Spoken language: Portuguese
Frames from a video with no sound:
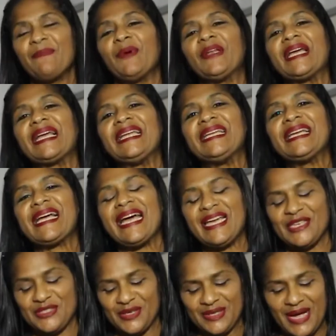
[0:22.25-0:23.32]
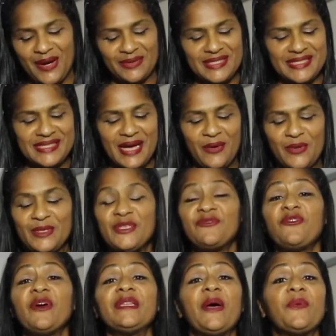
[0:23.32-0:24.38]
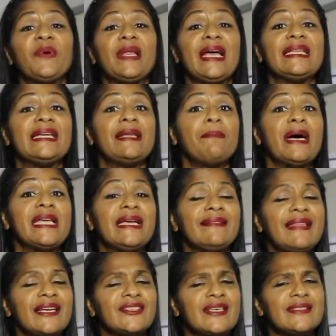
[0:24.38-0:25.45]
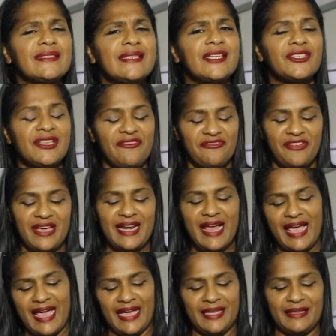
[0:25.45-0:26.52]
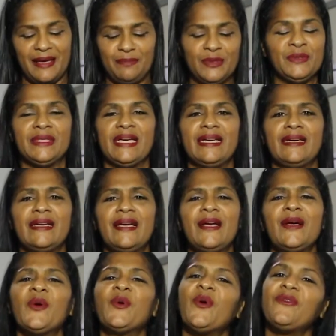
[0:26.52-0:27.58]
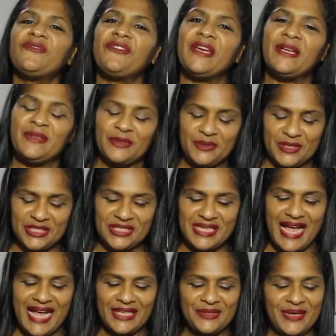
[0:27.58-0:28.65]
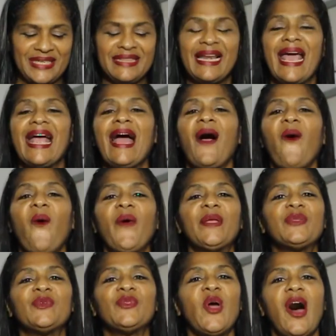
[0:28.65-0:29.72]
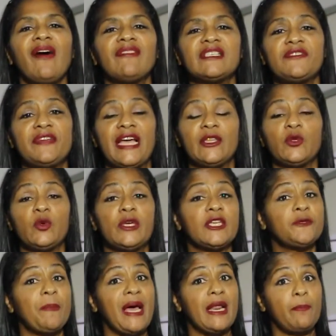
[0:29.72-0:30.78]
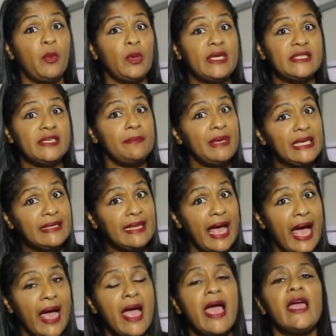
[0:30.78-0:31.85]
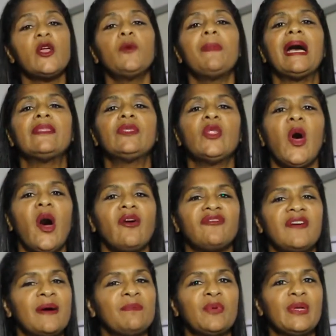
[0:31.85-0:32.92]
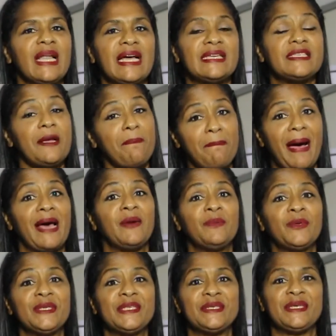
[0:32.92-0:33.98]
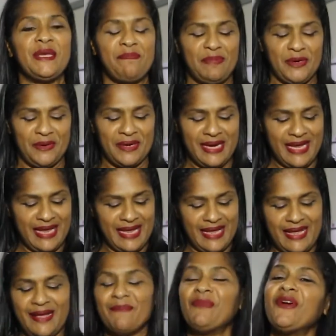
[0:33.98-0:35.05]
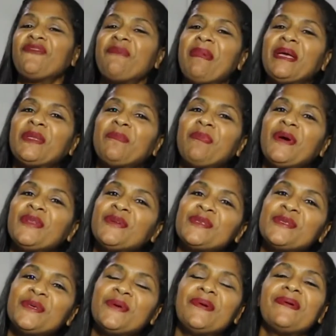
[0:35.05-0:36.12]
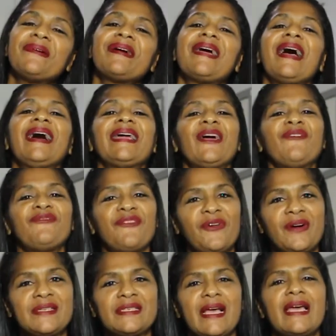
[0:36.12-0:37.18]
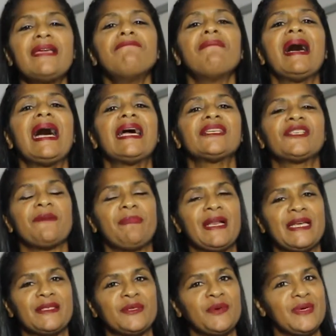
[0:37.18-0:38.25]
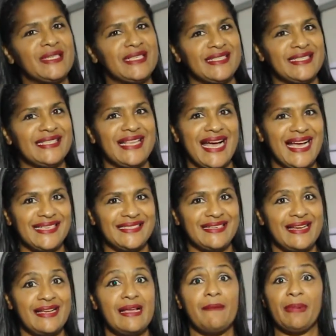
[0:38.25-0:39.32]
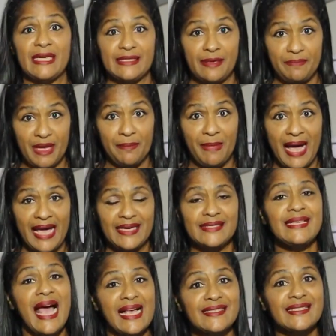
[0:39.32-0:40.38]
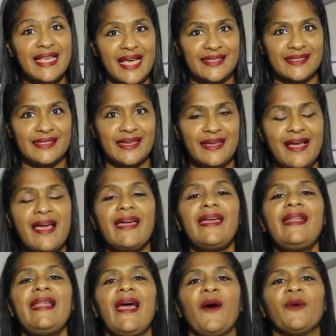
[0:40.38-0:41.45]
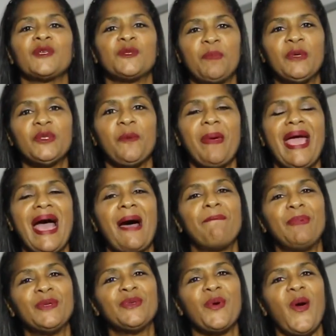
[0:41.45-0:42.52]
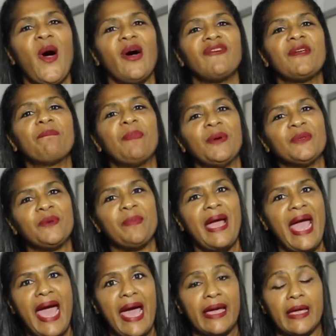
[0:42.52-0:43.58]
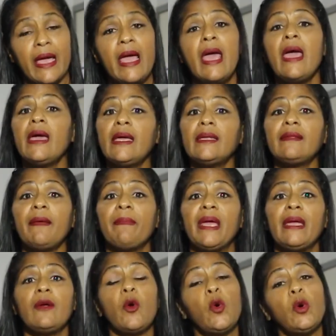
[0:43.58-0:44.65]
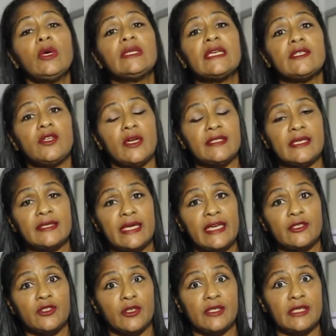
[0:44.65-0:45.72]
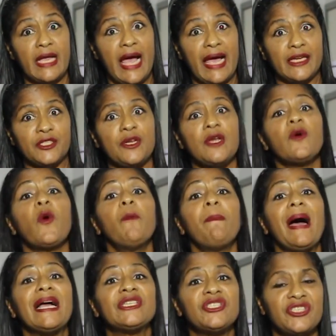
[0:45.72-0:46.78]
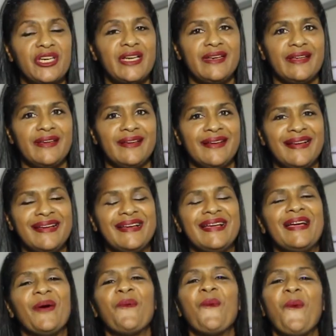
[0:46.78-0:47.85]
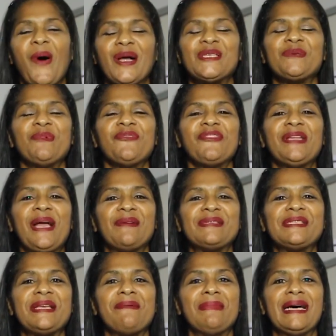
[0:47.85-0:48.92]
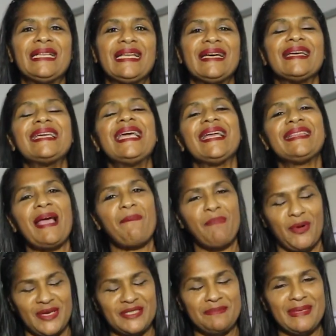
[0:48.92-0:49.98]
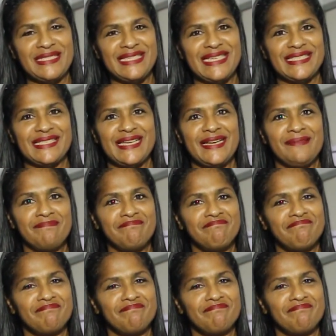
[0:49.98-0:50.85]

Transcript: Policlínica Regional de Saúde foi inaugurada na manhã desta sexta-feira em Itabuna. Governo do Estado entrega oito novas viaturas para a Polícia Militar e uma nova ambulância para o município. Movimento Porto Sul ganha força e marcha pelas ruas da cidade. Para saber mais, acesse ilhéus.ba.gov.br e também curta as nossas redes sociais, compartilhe. Um ótimo final de semana e até a próxima sexta.